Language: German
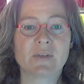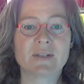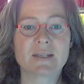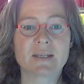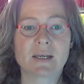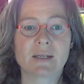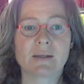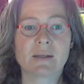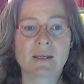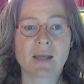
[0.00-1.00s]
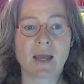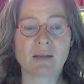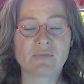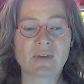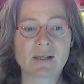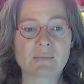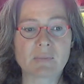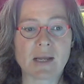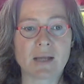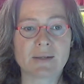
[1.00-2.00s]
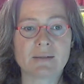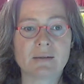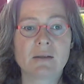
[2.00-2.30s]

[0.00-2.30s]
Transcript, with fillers: wenn sie ihren Anfang planen.